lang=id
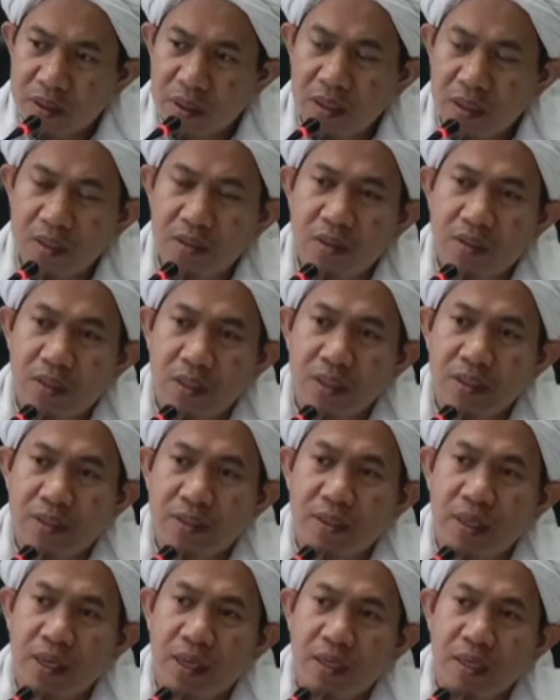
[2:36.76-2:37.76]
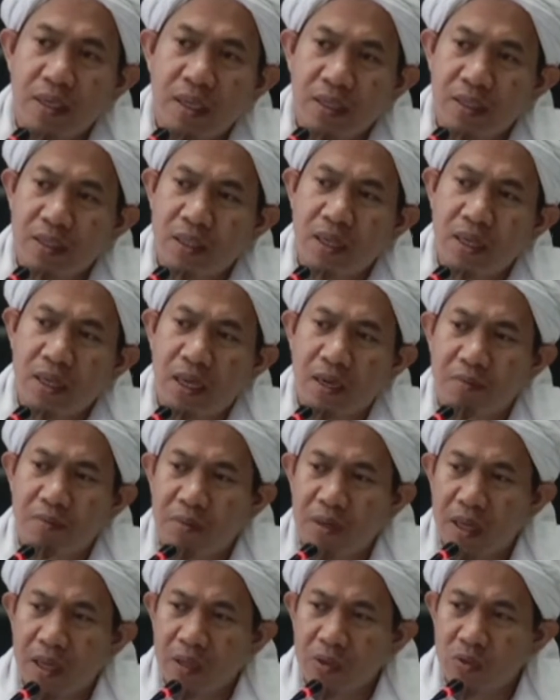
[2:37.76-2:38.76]
istri saya telah
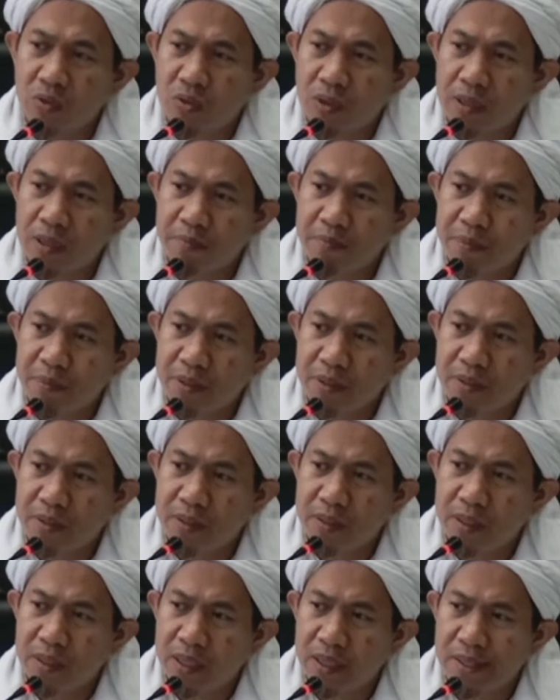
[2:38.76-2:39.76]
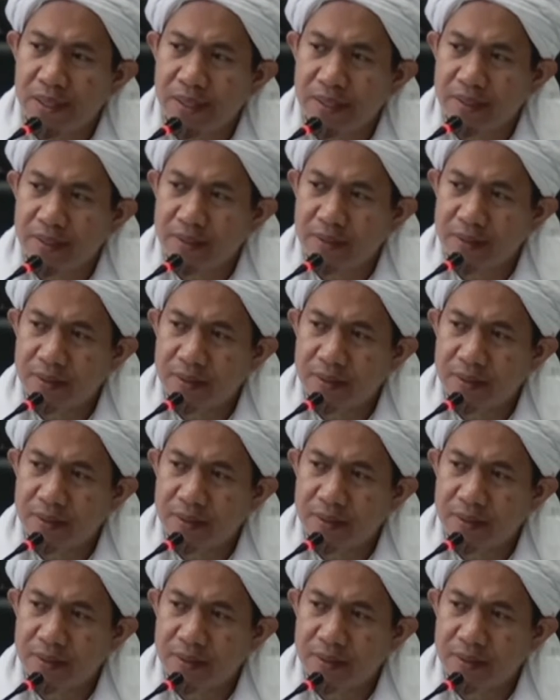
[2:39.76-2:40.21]
melakukan perzinaan